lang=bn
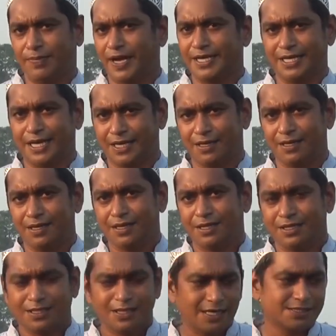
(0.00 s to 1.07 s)
পাই নাই
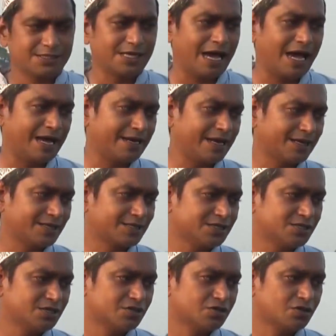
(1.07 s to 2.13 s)
ঠিক আছে আর আরেকটা
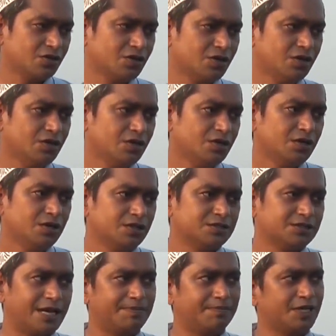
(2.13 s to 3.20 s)
জিনিস হলো
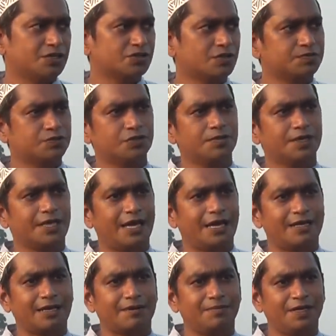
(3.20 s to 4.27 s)
যে আপনারা সবসময়
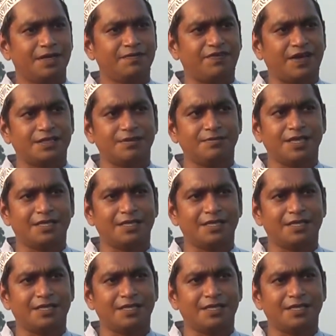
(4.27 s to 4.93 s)
খেয়াল রাখবেন ফাতেমা